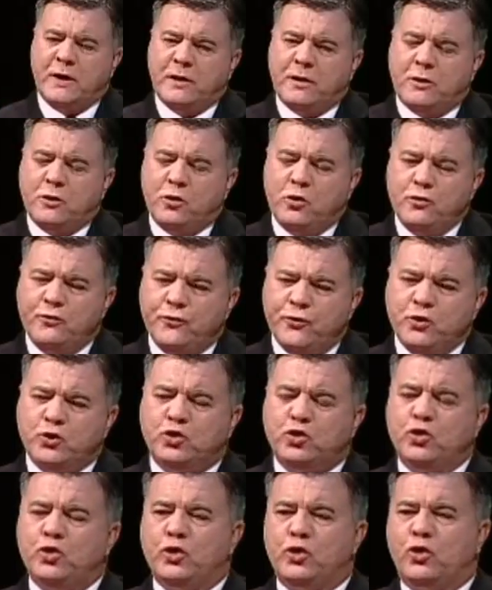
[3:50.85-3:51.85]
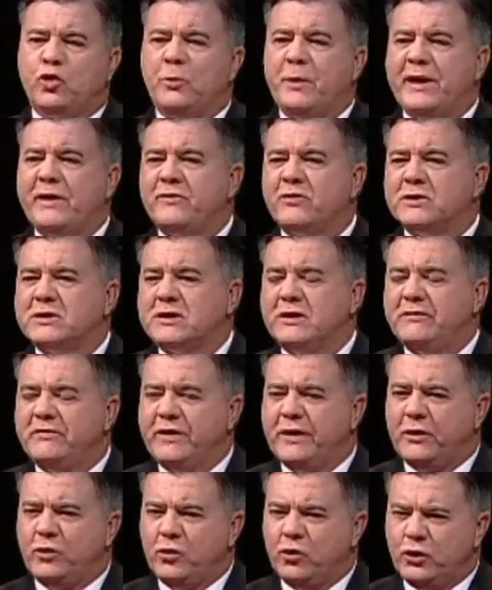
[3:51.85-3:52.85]
Né? O futuro, como é que
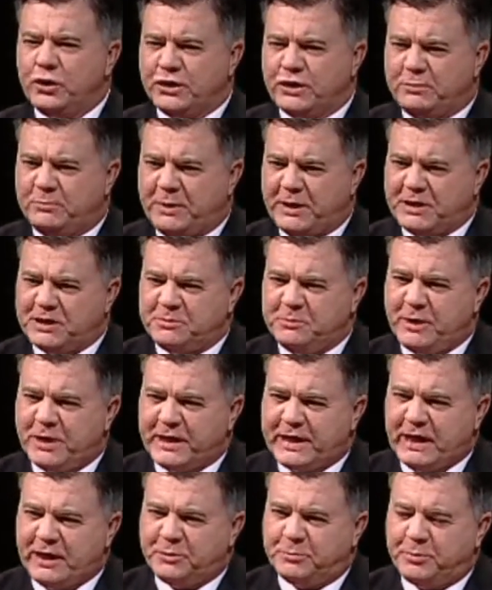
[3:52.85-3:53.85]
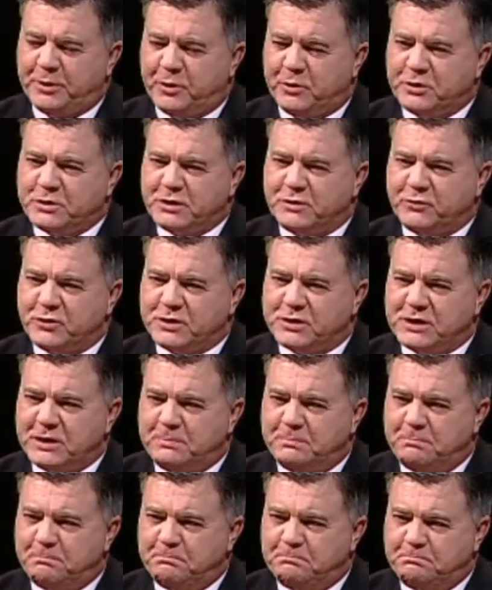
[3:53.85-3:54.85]
você vê hoje para esse mercado? Para onde que
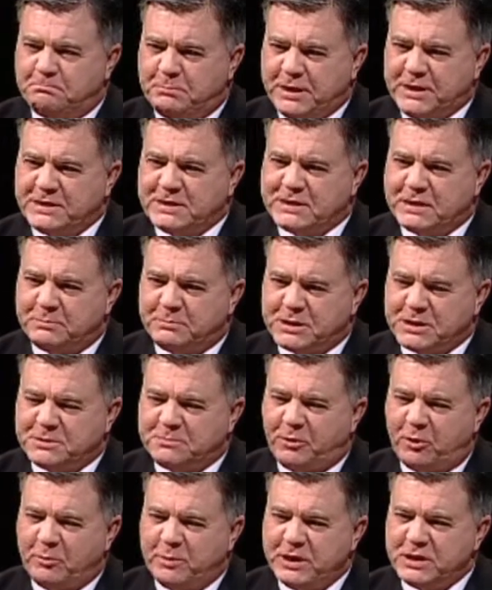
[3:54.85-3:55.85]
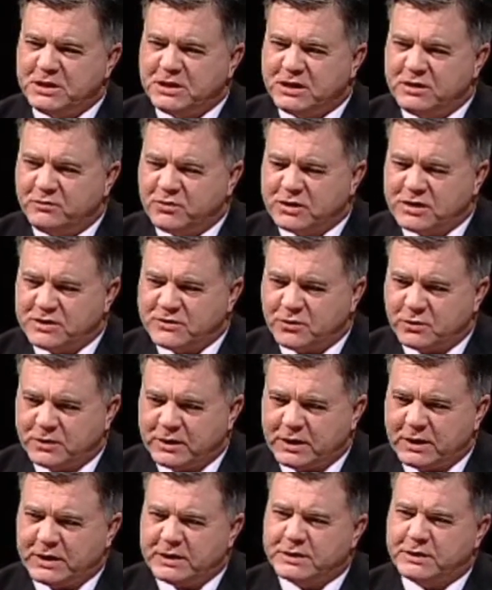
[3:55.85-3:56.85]
você pensa principalmente que vocês
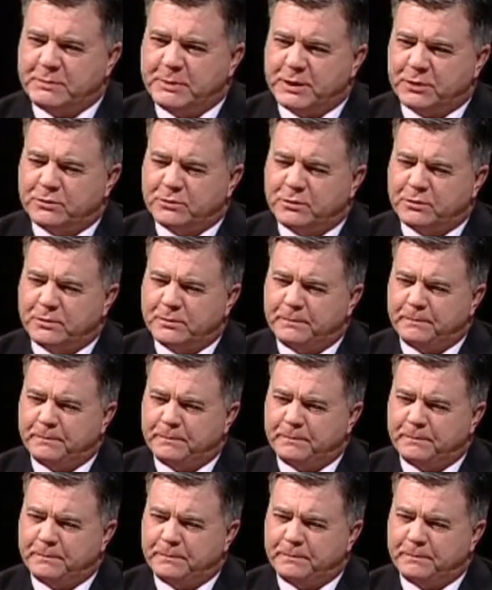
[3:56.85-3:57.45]
vão ter crescimento?